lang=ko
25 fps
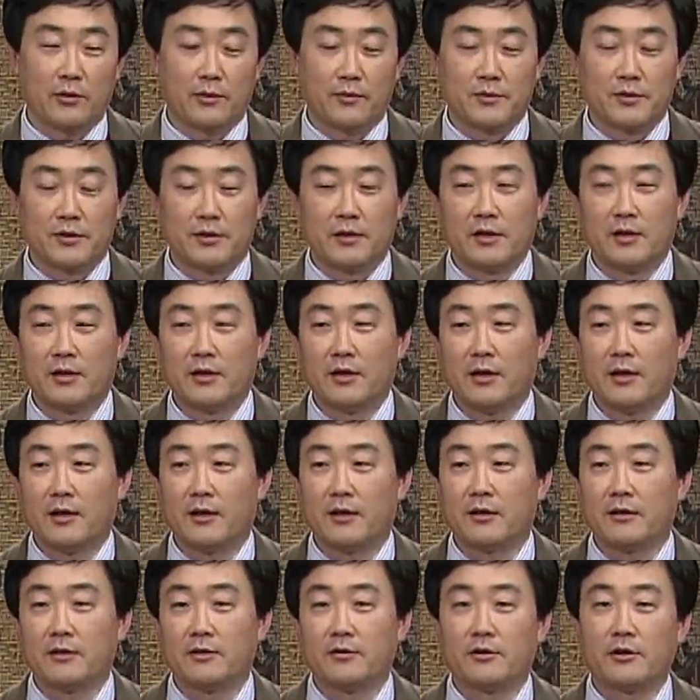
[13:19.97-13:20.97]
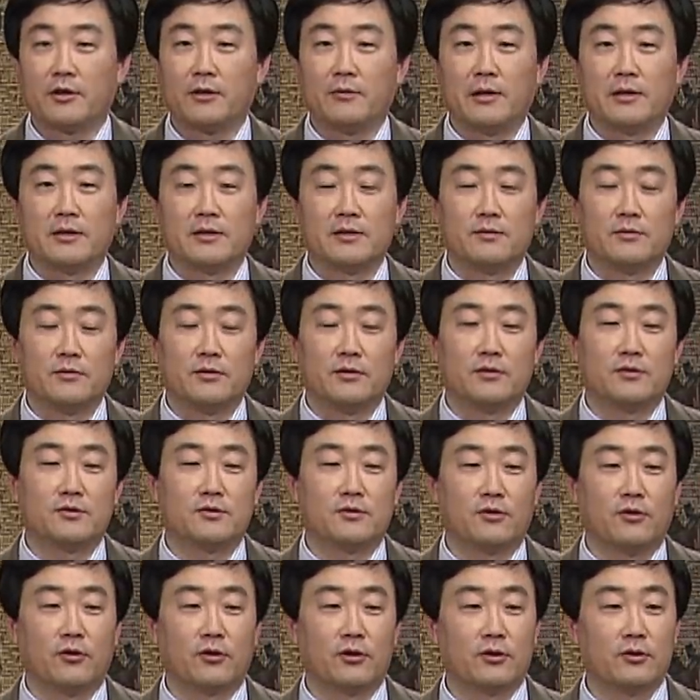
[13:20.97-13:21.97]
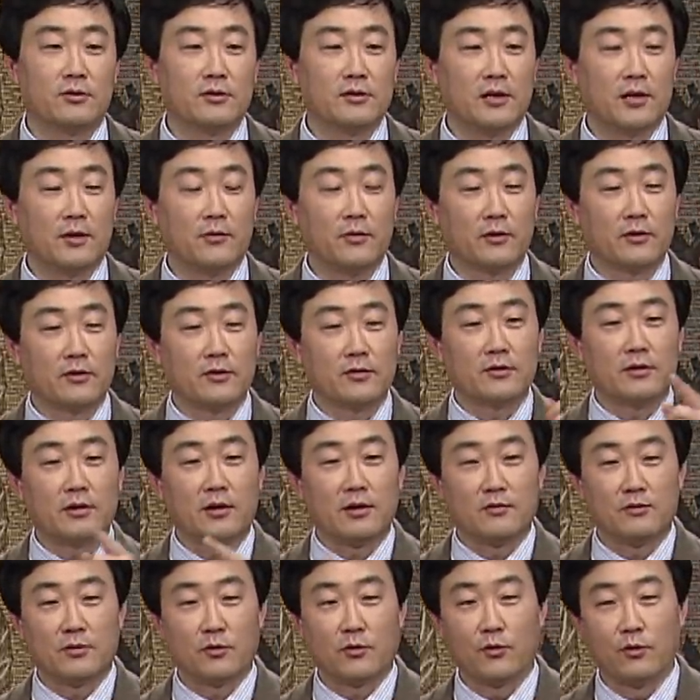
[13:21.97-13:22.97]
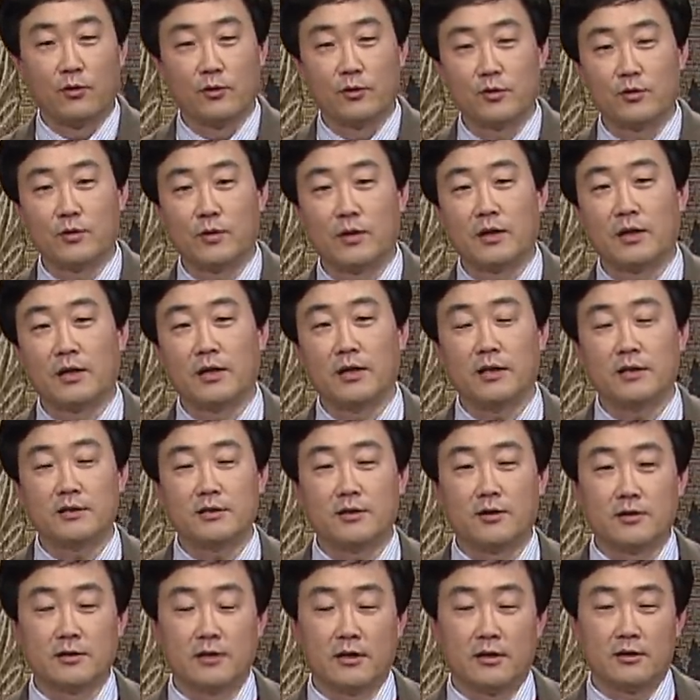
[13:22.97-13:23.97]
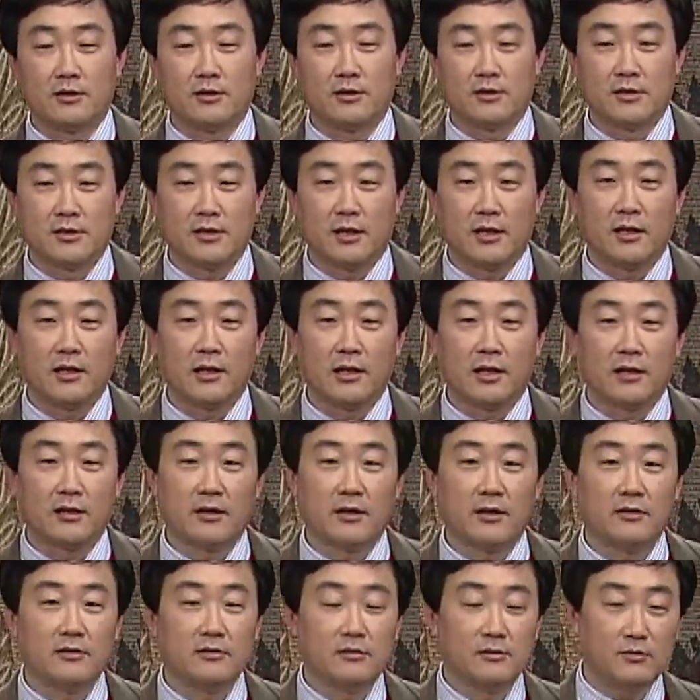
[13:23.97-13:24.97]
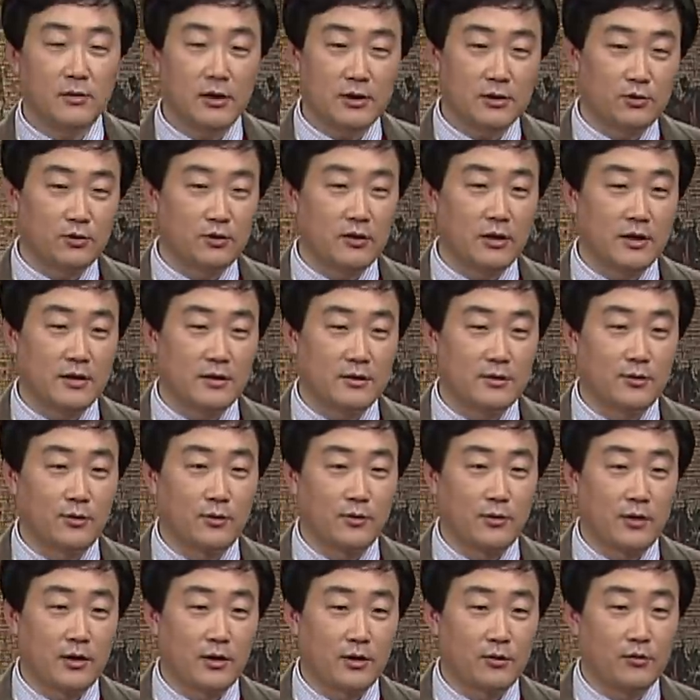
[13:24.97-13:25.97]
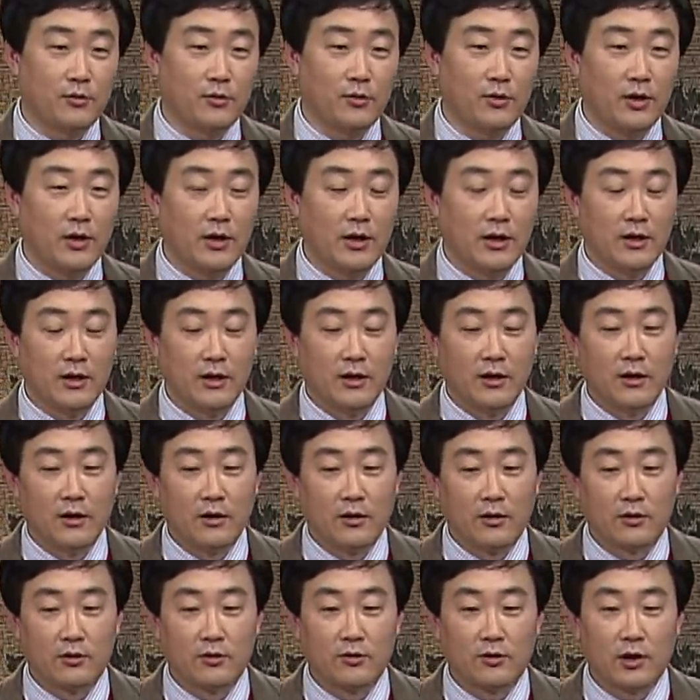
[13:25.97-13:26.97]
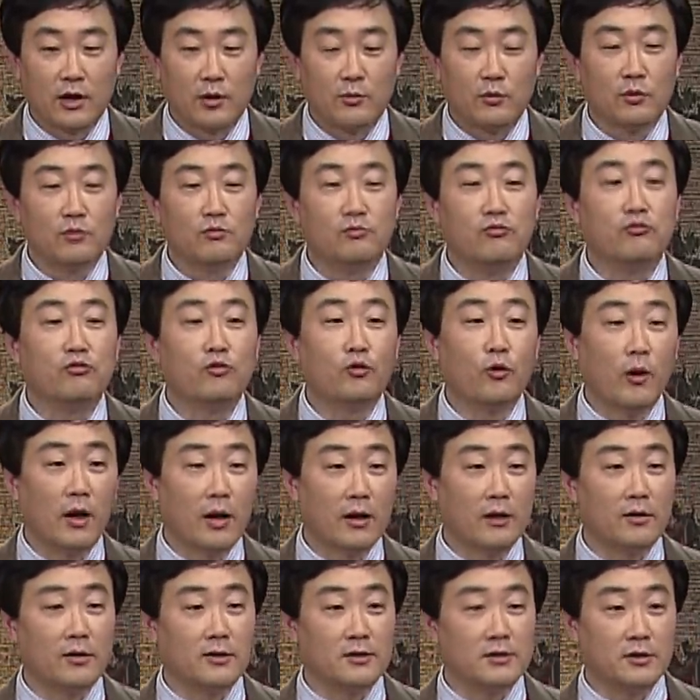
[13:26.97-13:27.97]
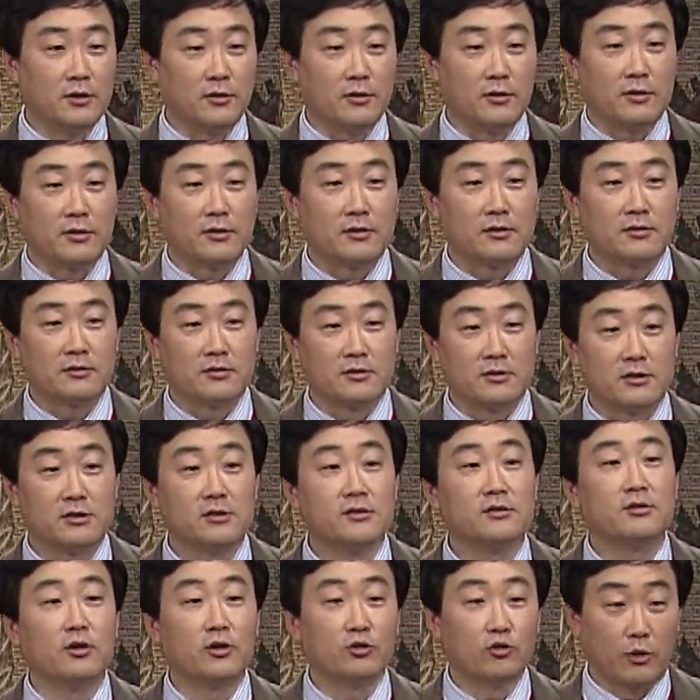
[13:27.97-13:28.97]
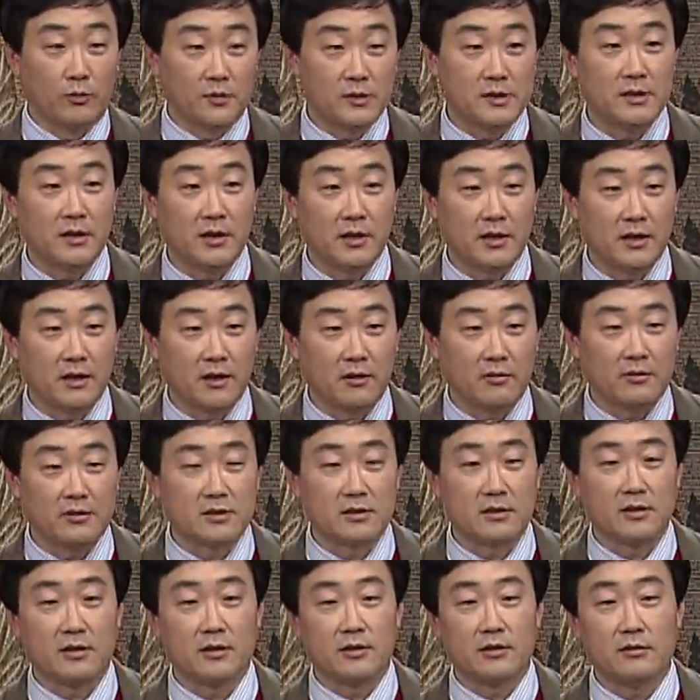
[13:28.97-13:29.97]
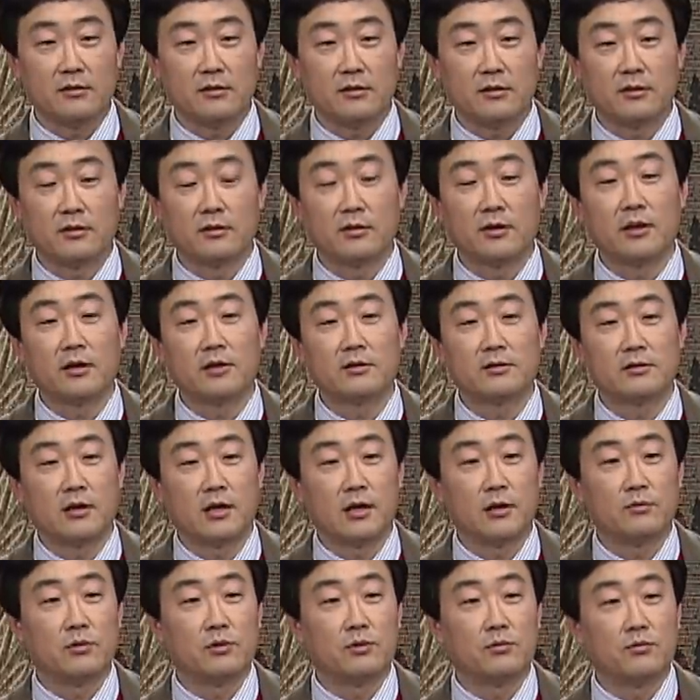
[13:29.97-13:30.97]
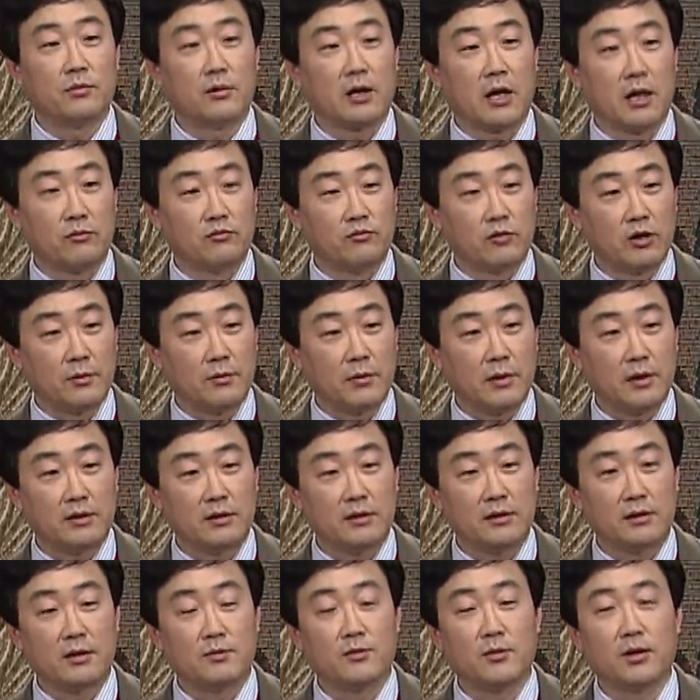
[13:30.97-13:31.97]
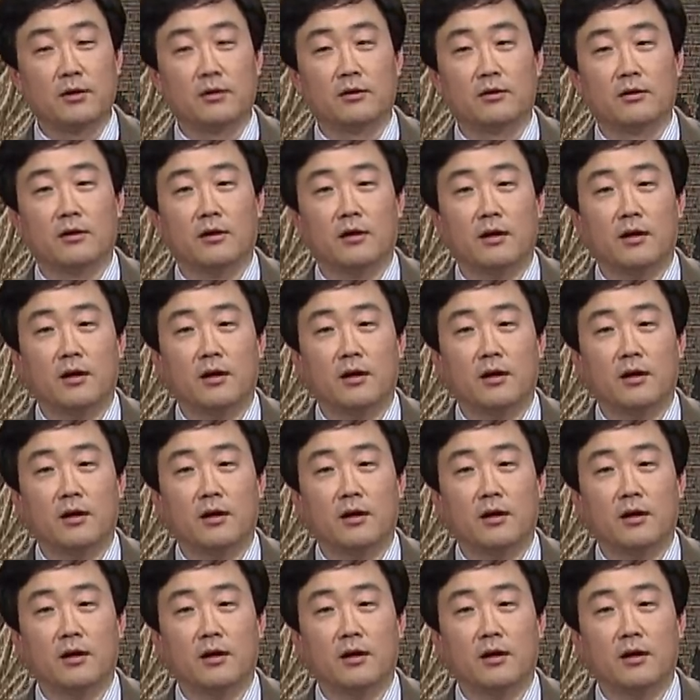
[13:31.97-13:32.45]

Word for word: 법전할 때 그렇게 말씀드렸죠. 어떤 사람이 어떤 사람을 고소할 때 저사, 저자가 나한테 흑마술을 했어라고 어떻게 보면 무고한 거죠. 증거도 없이 얘기한 거잖아요. 그런데 그 사람을 강물에 빠뜨리면